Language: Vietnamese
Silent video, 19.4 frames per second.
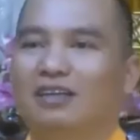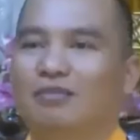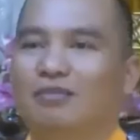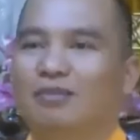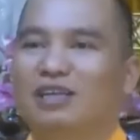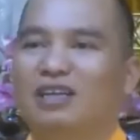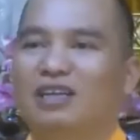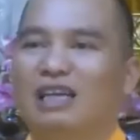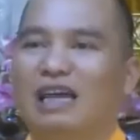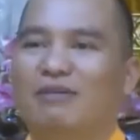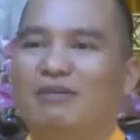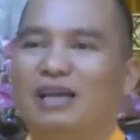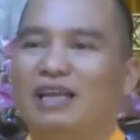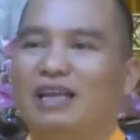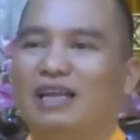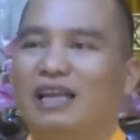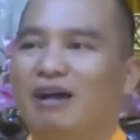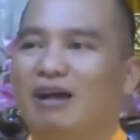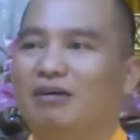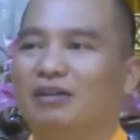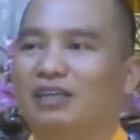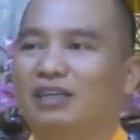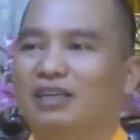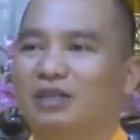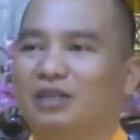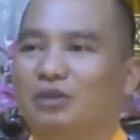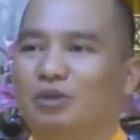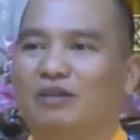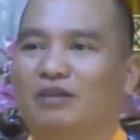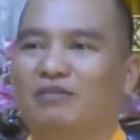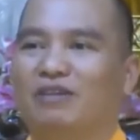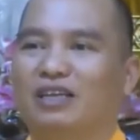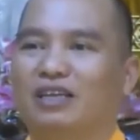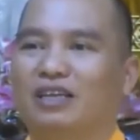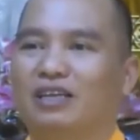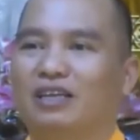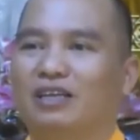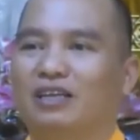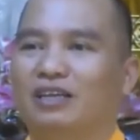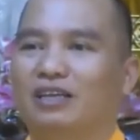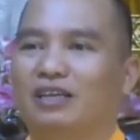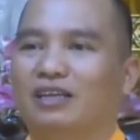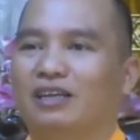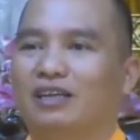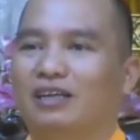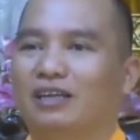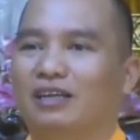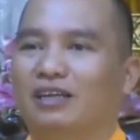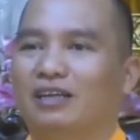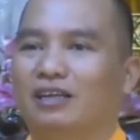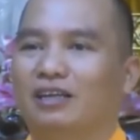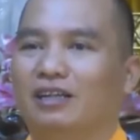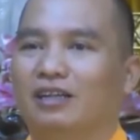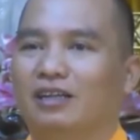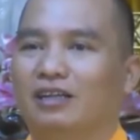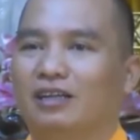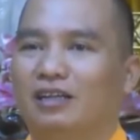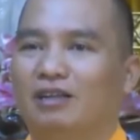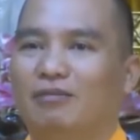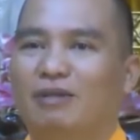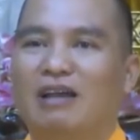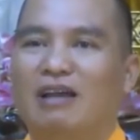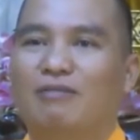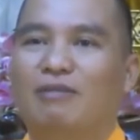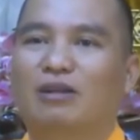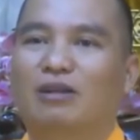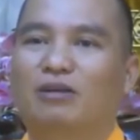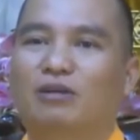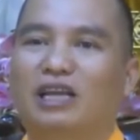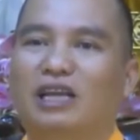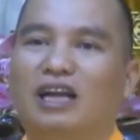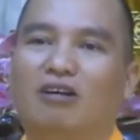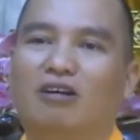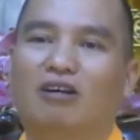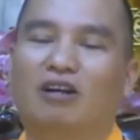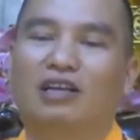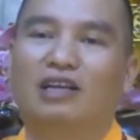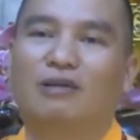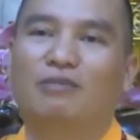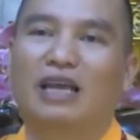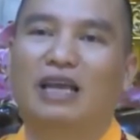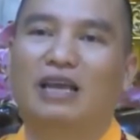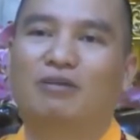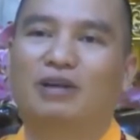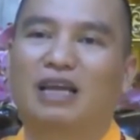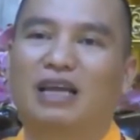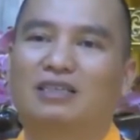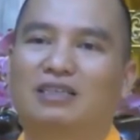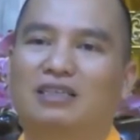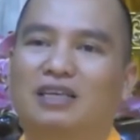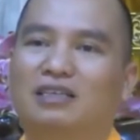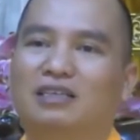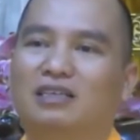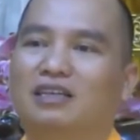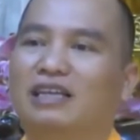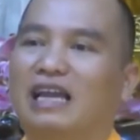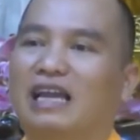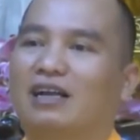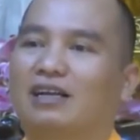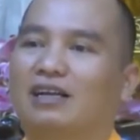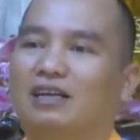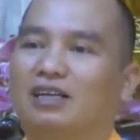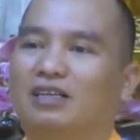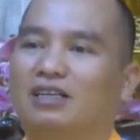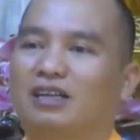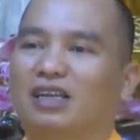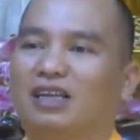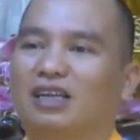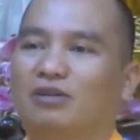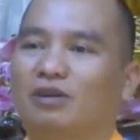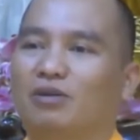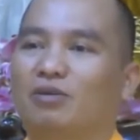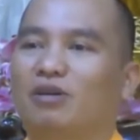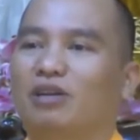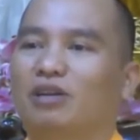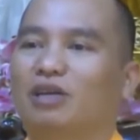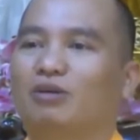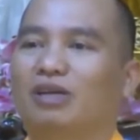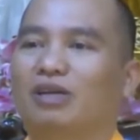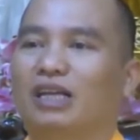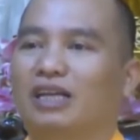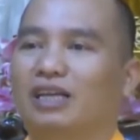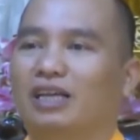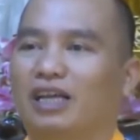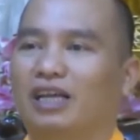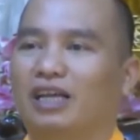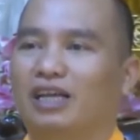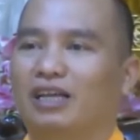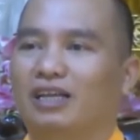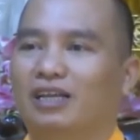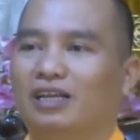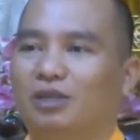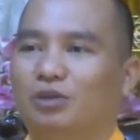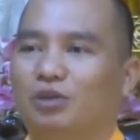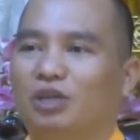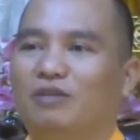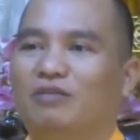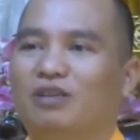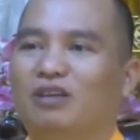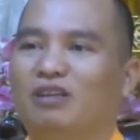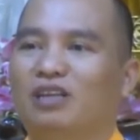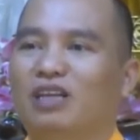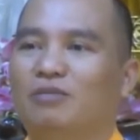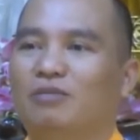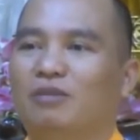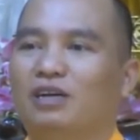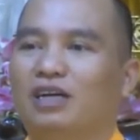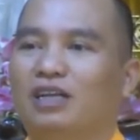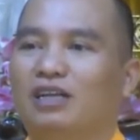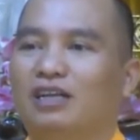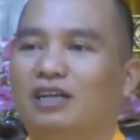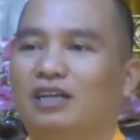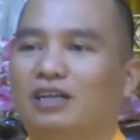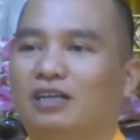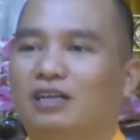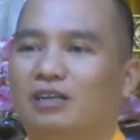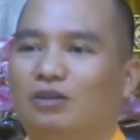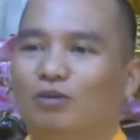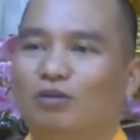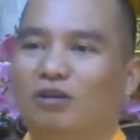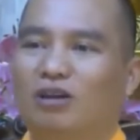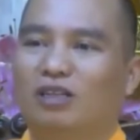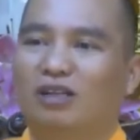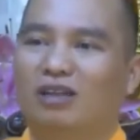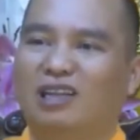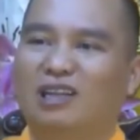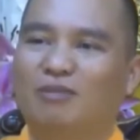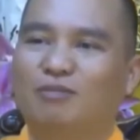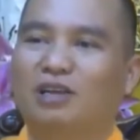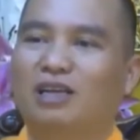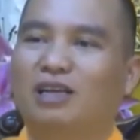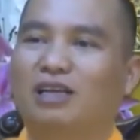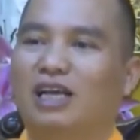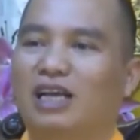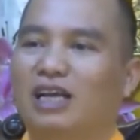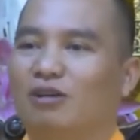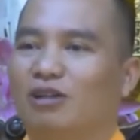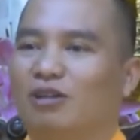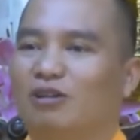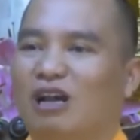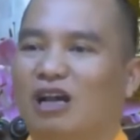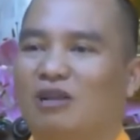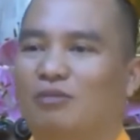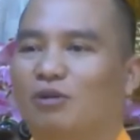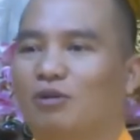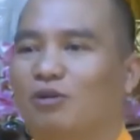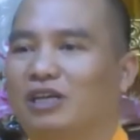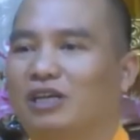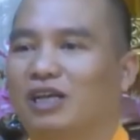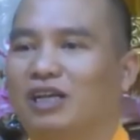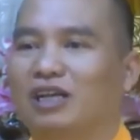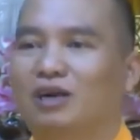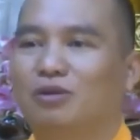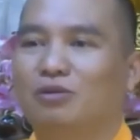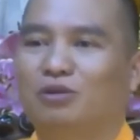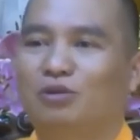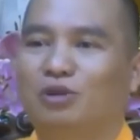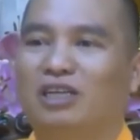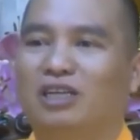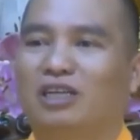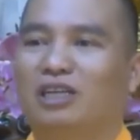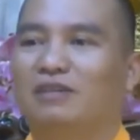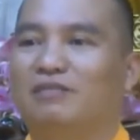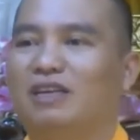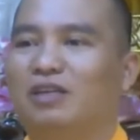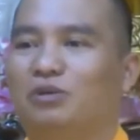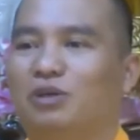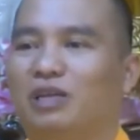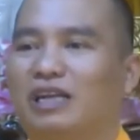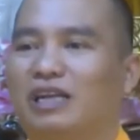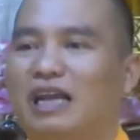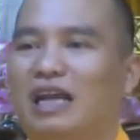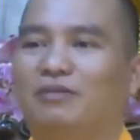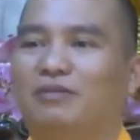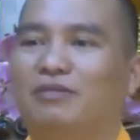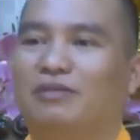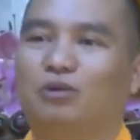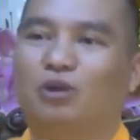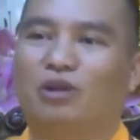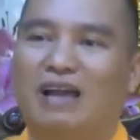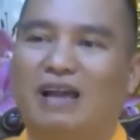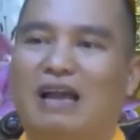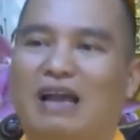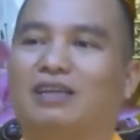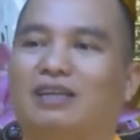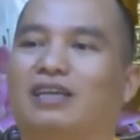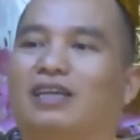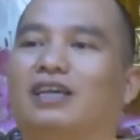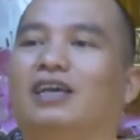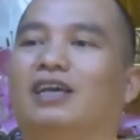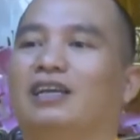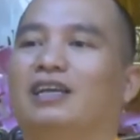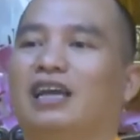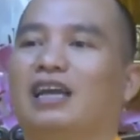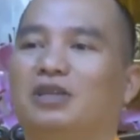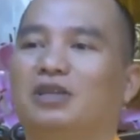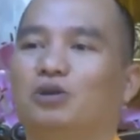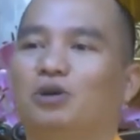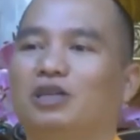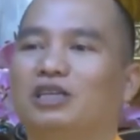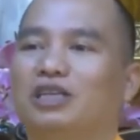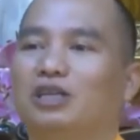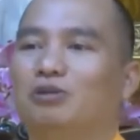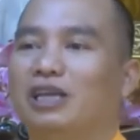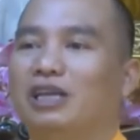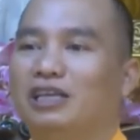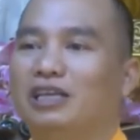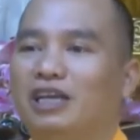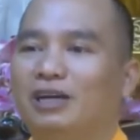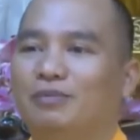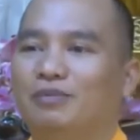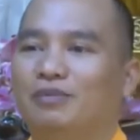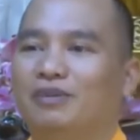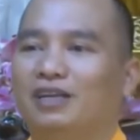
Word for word: thế bây giờ làm cách nào nhỉ để chuyển vào nhỉ thì bà ấy bảo thôi nhà con năm nay cũng đang xây dựng nhà cửa cho nên không có điều kiện để chuyển vào cho thầy mượn thì chúng con cho thầy mượn cây còn toàn bộ cái công chuyển đi vận chuyển ra vận chuyển vào thì nhà chùa chịu trách nhiệm